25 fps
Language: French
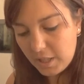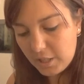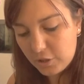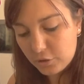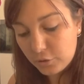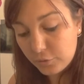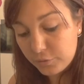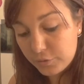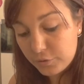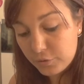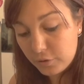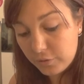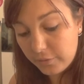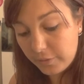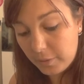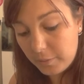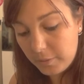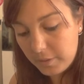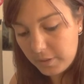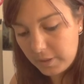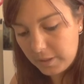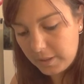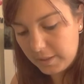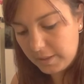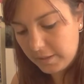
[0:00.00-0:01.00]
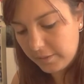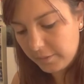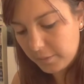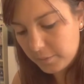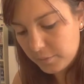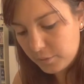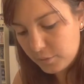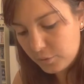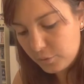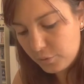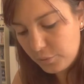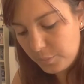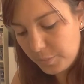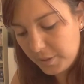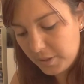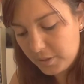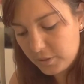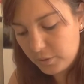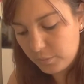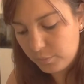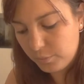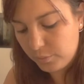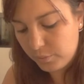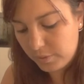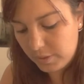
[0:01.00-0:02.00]
Et je trouve vraiment, il est vraiment super
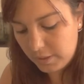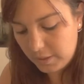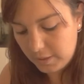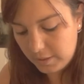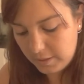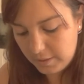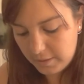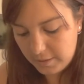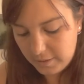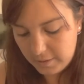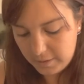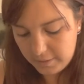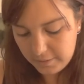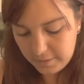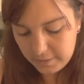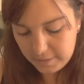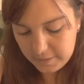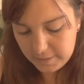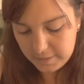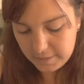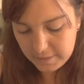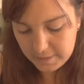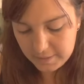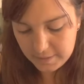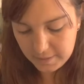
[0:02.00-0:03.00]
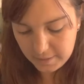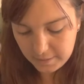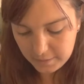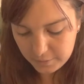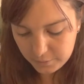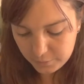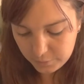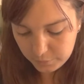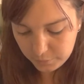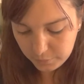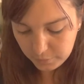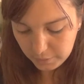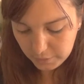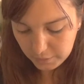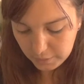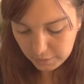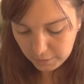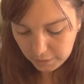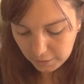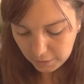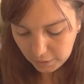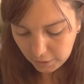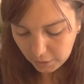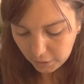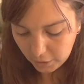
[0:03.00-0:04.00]
ce bouquin, les, dessins et tout.
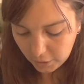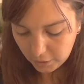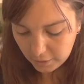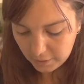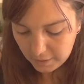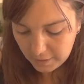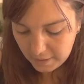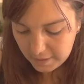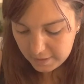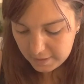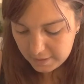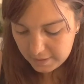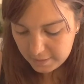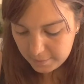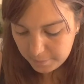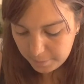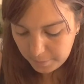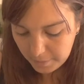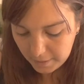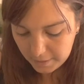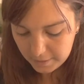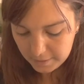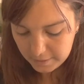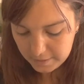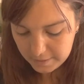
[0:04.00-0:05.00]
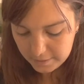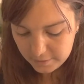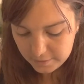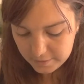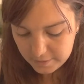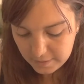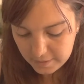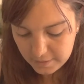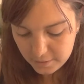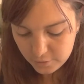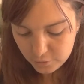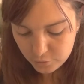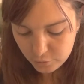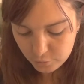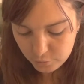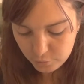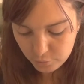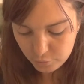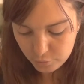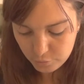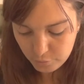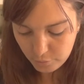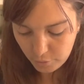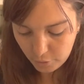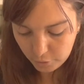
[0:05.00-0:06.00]
Là, il, parle des lignes de
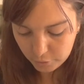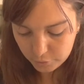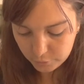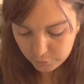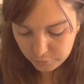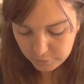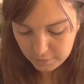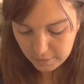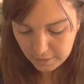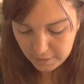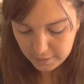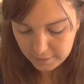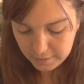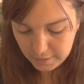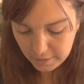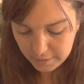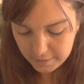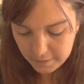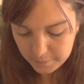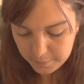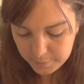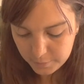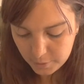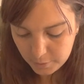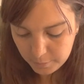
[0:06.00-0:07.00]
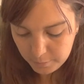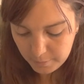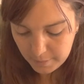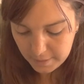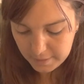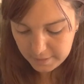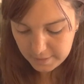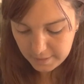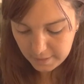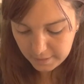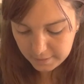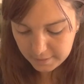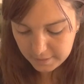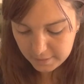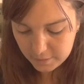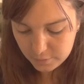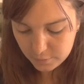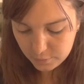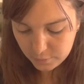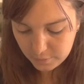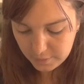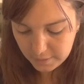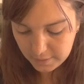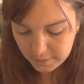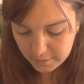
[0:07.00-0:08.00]
l'humeur. Donc là, il y a un épisode maniaque
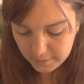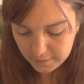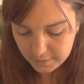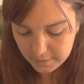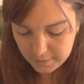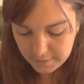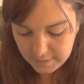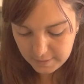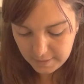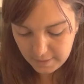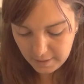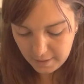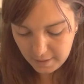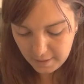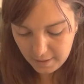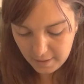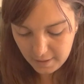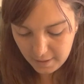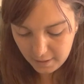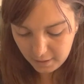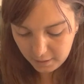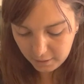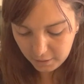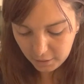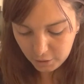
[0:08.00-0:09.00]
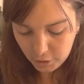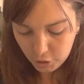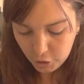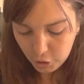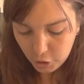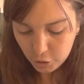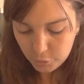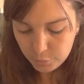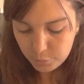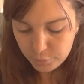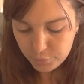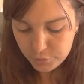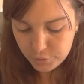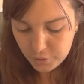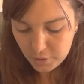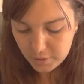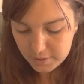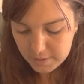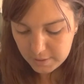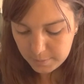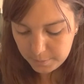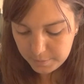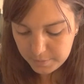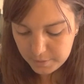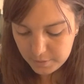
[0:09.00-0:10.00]
isolé qui est rare. Plusieurs
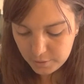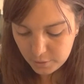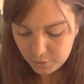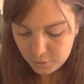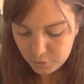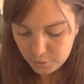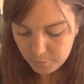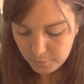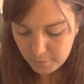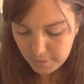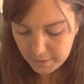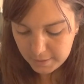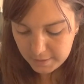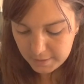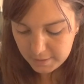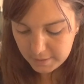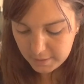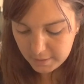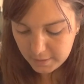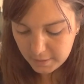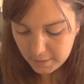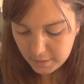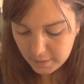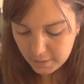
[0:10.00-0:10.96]
épisodes de manie,